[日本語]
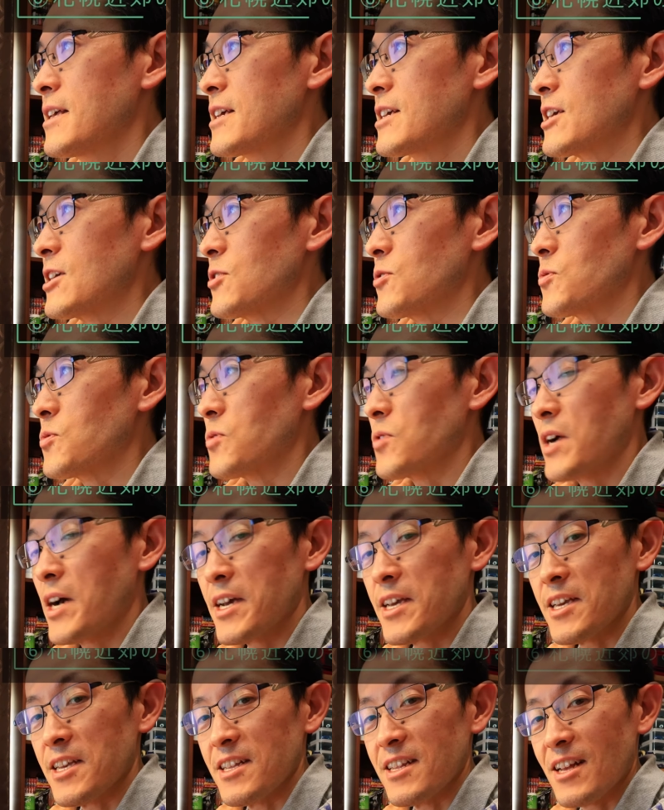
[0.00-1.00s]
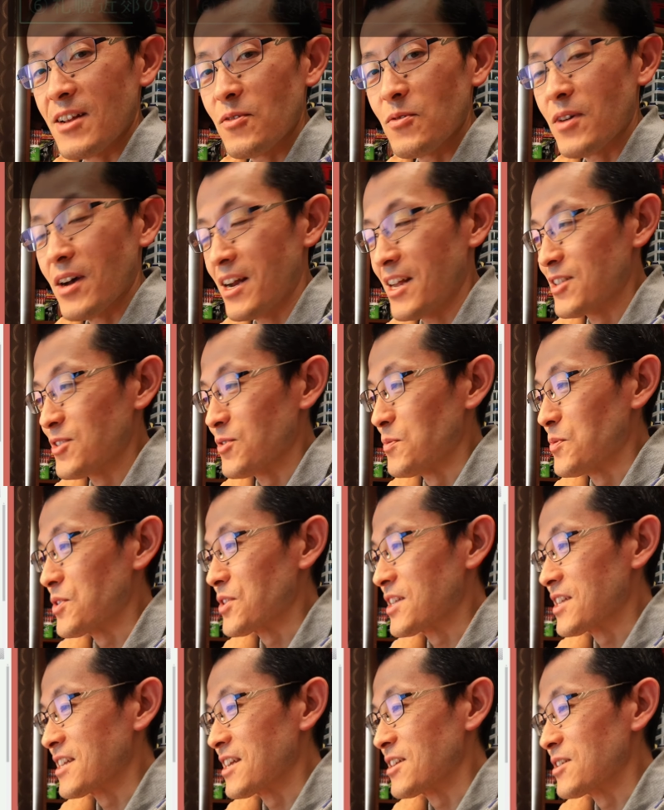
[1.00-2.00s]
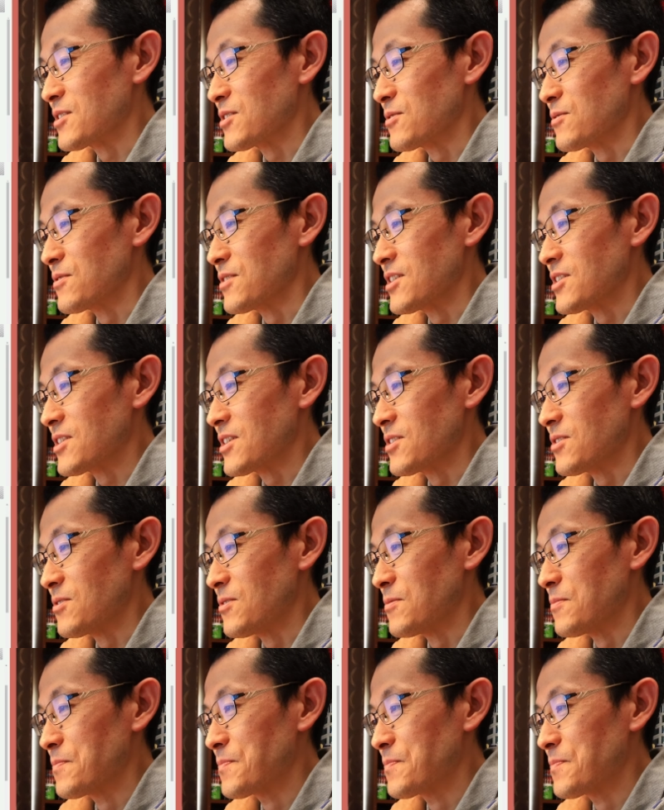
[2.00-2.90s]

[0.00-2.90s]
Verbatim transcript: キノコ会員なのかなと思ってたりするんですけど